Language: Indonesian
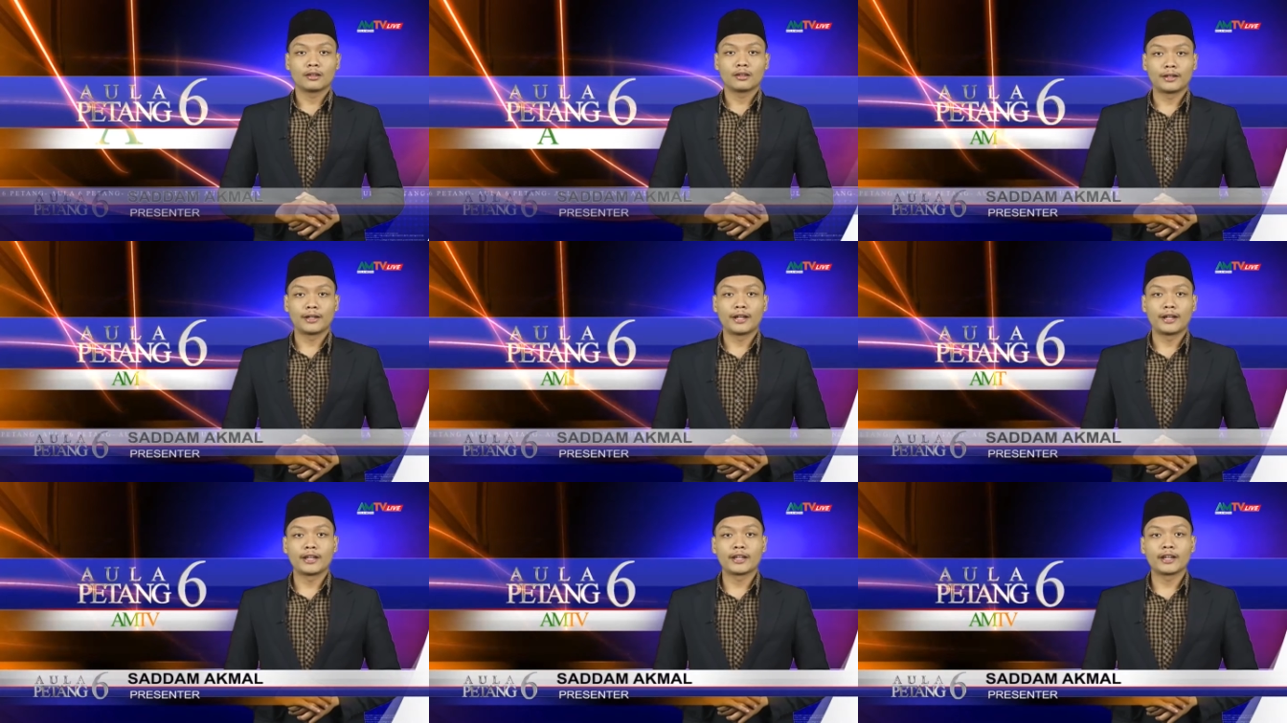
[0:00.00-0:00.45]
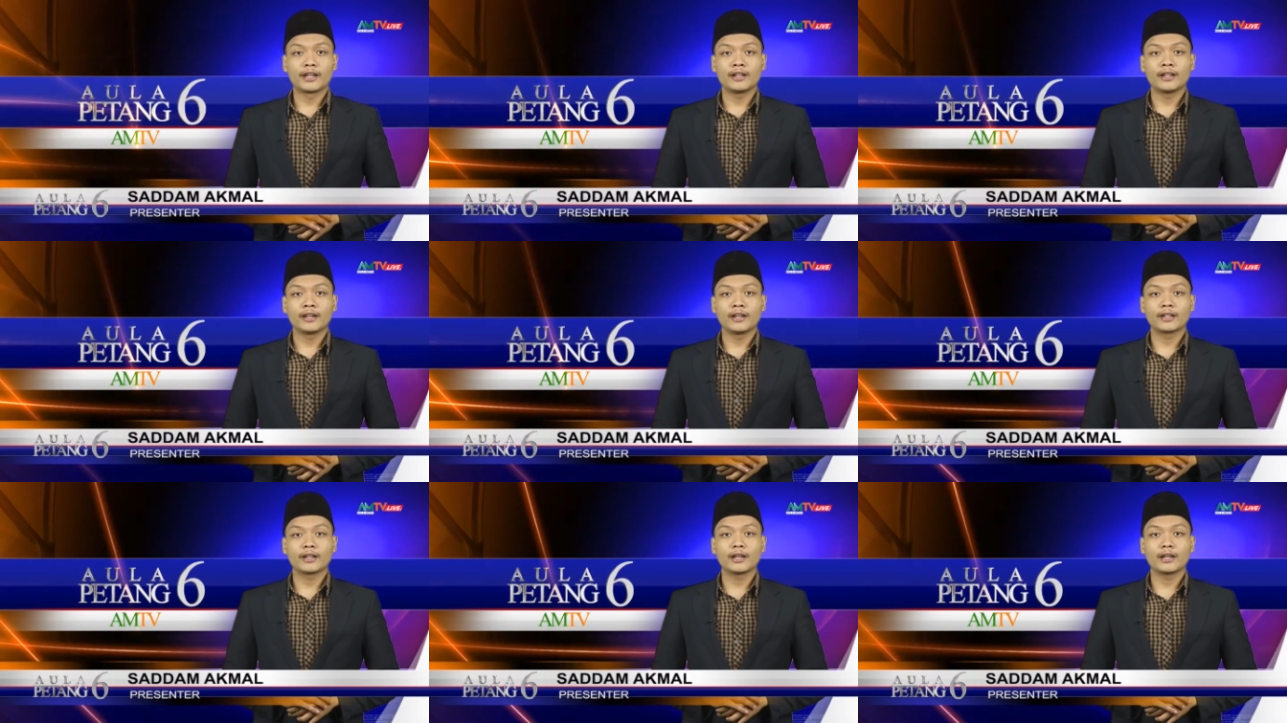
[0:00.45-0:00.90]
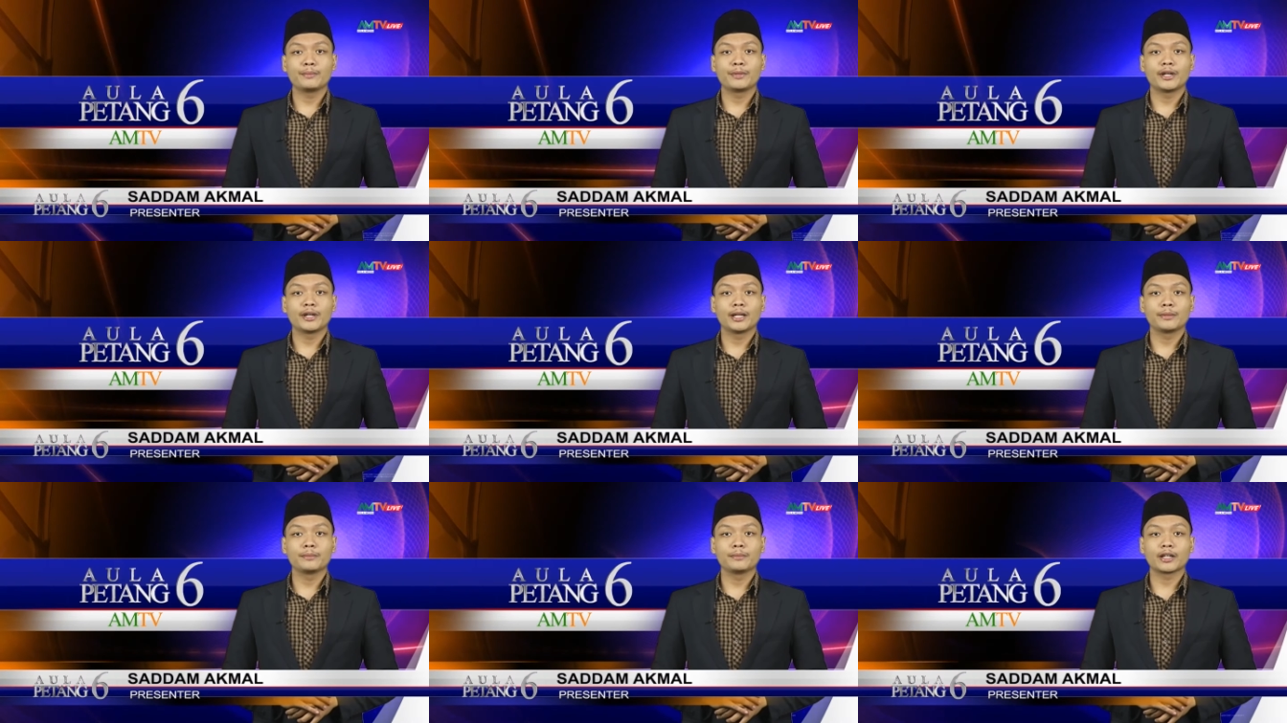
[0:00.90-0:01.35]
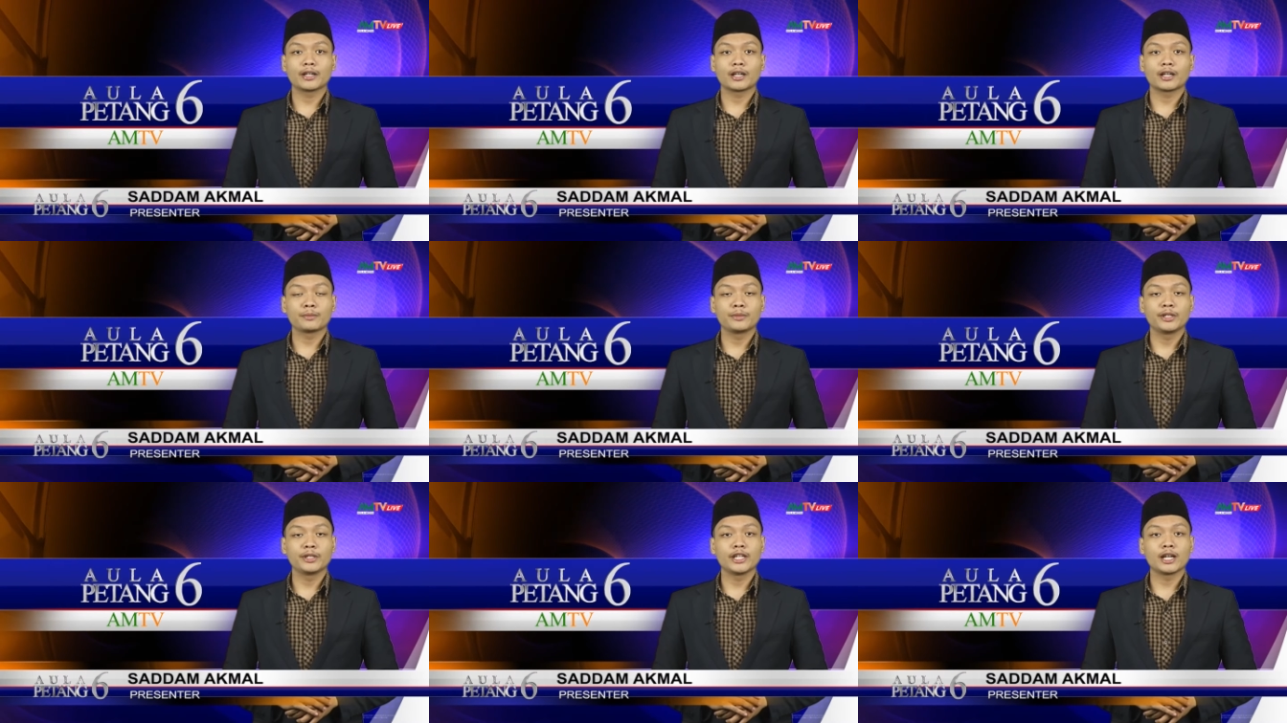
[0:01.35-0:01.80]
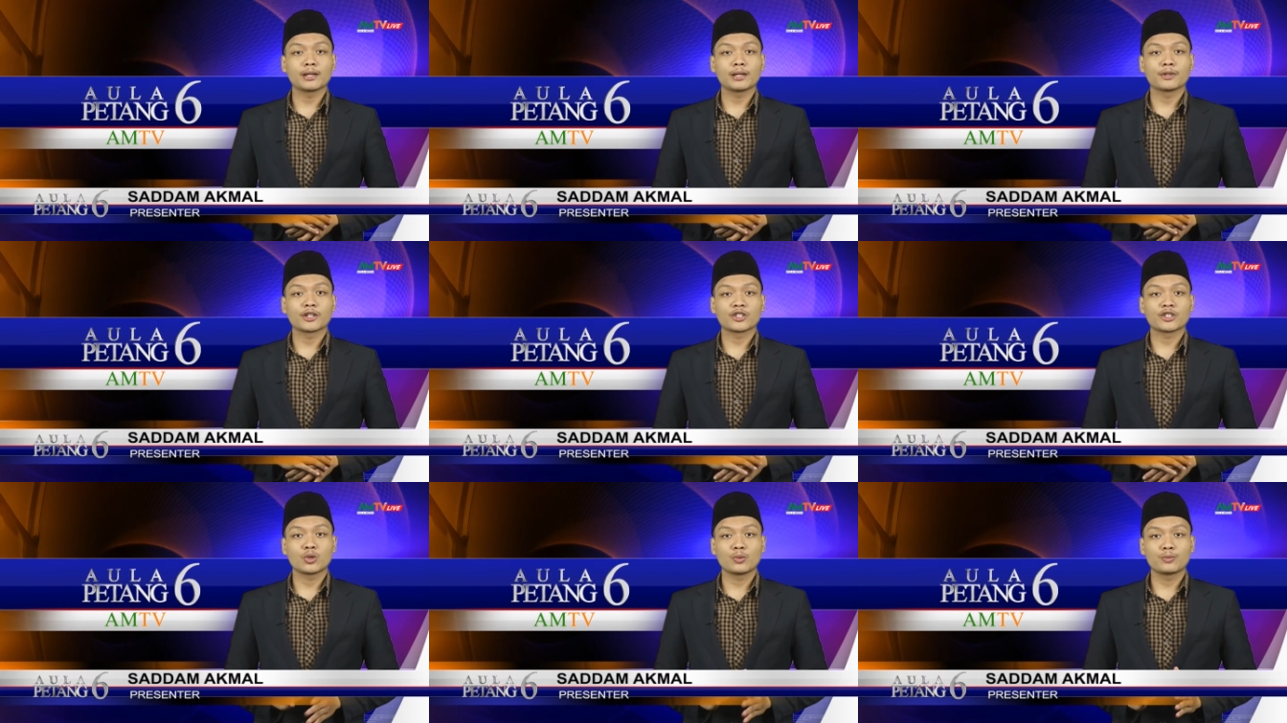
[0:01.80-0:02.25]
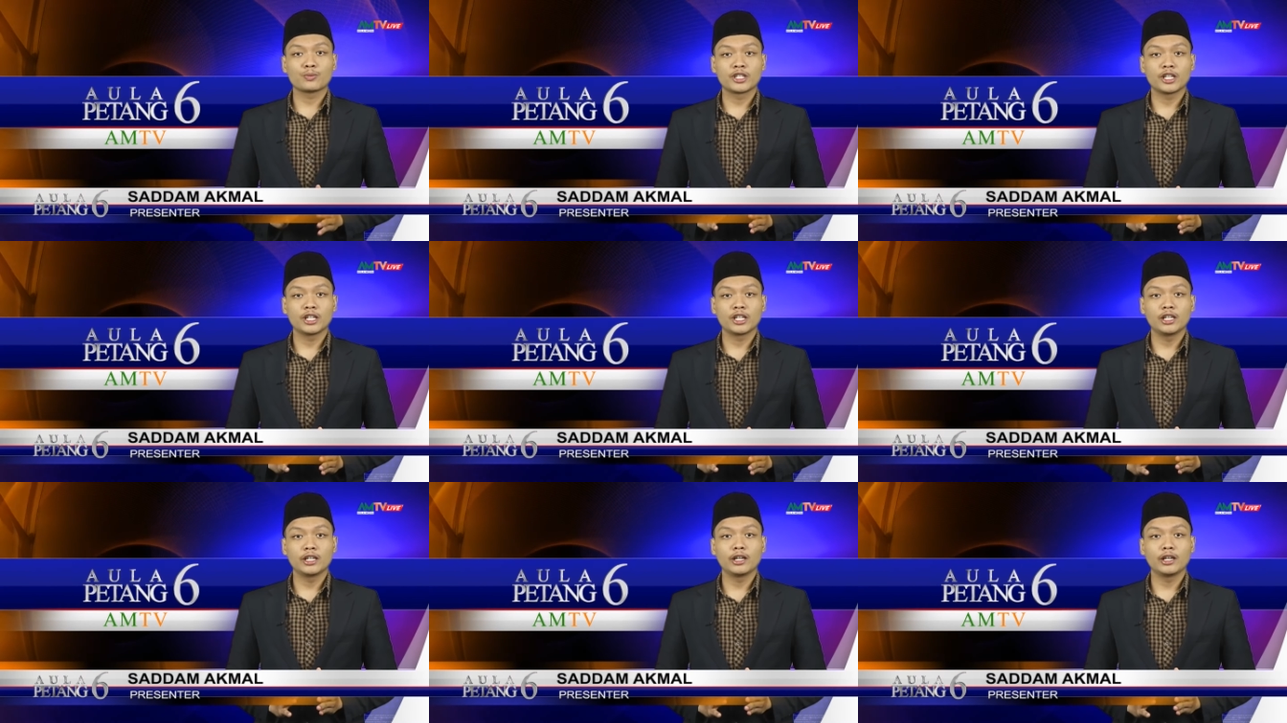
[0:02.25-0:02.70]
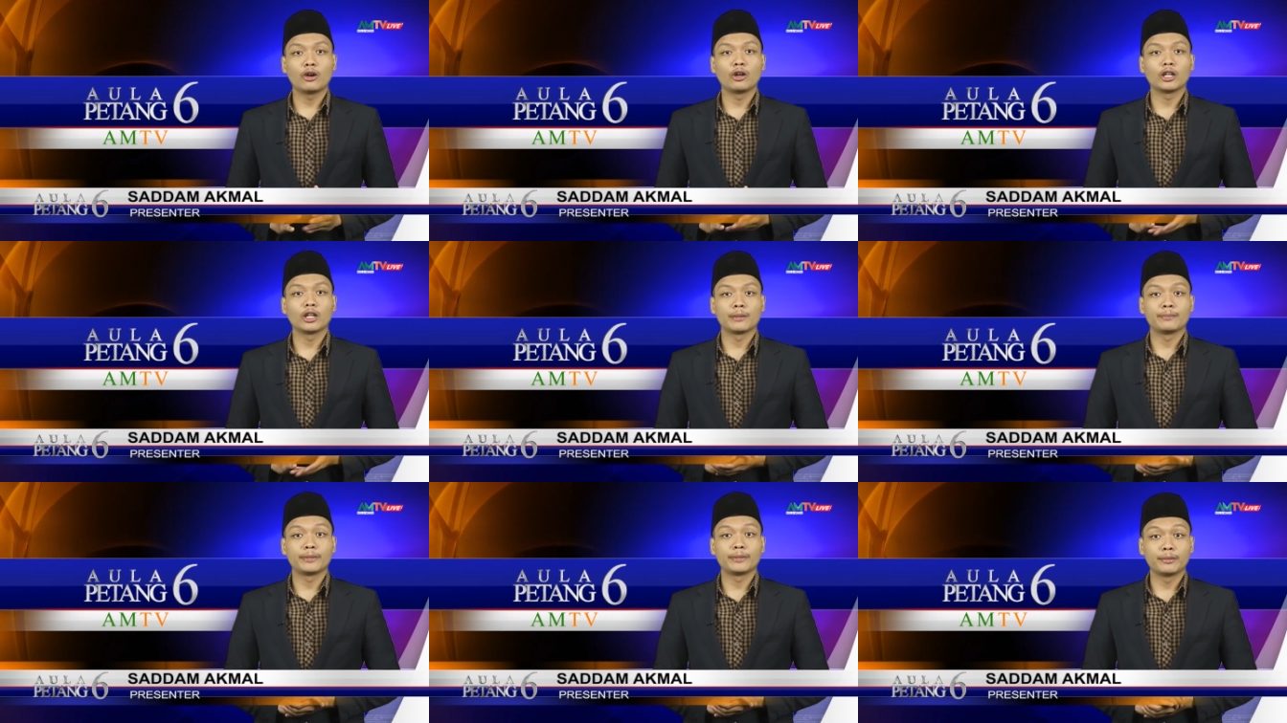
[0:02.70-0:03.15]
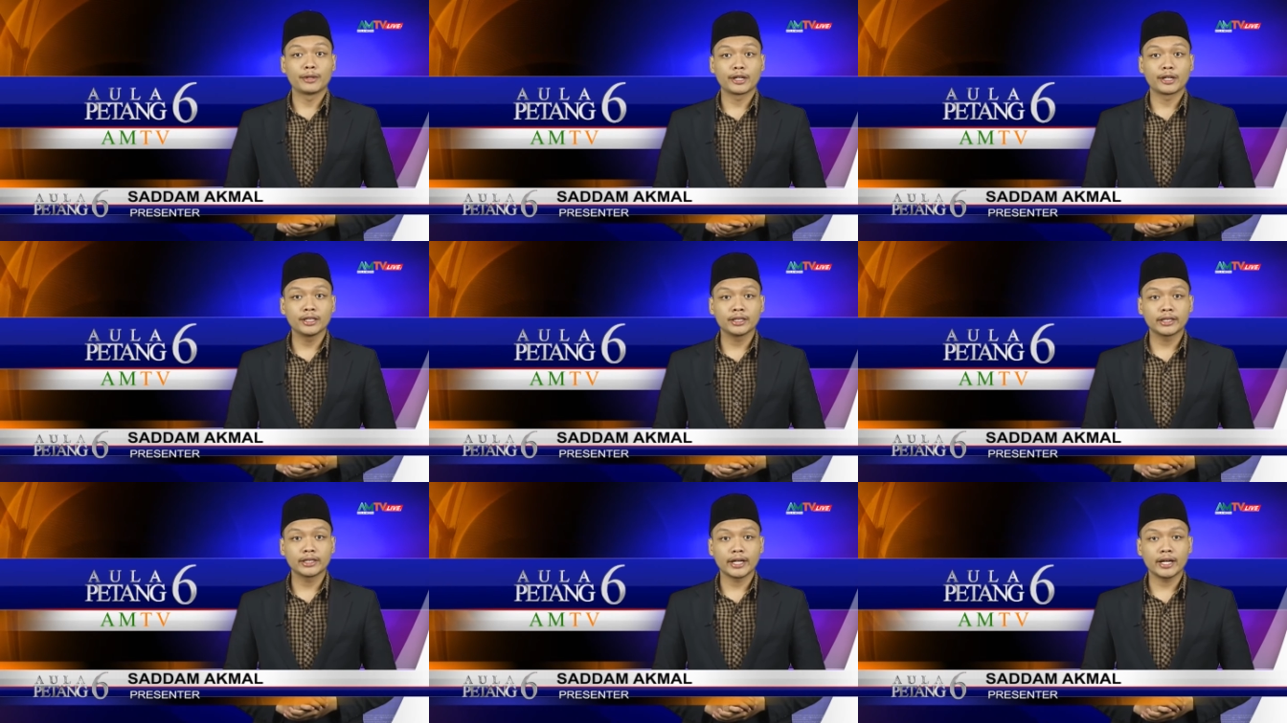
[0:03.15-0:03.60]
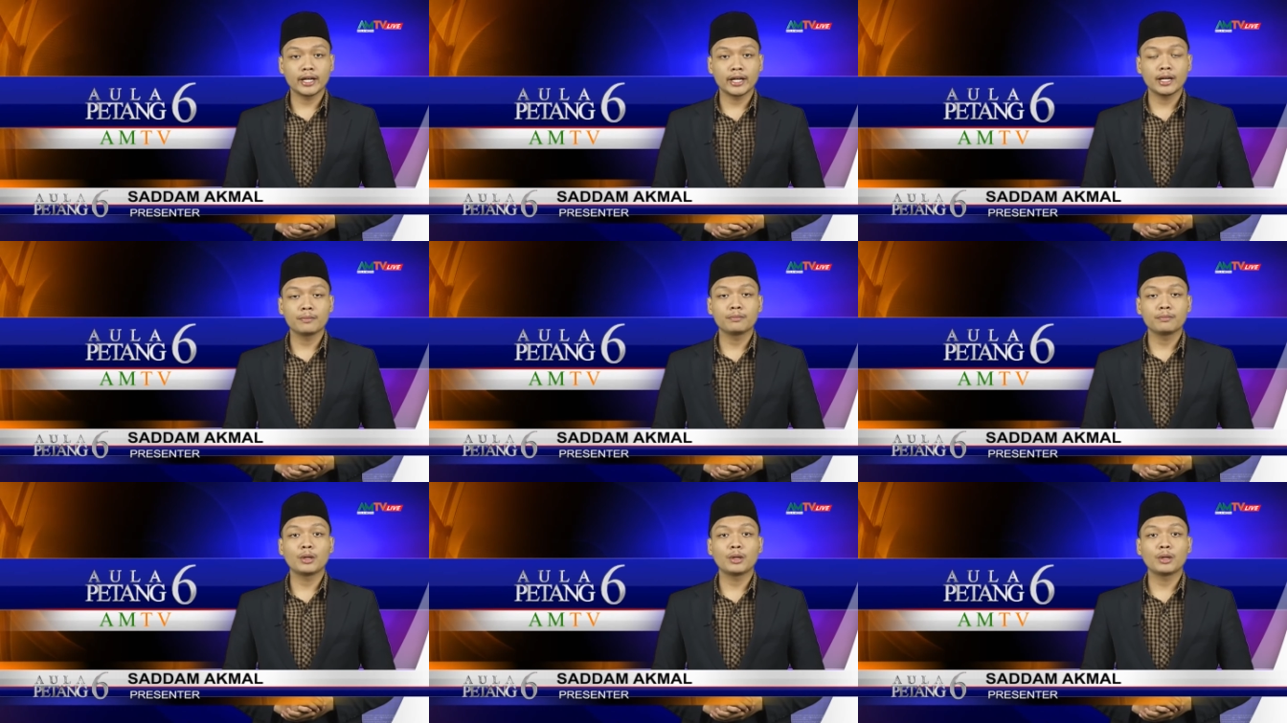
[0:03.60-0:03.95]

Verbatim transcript: Kenaikan harga bahan bakar minyak bersubsidi oleh pemerintah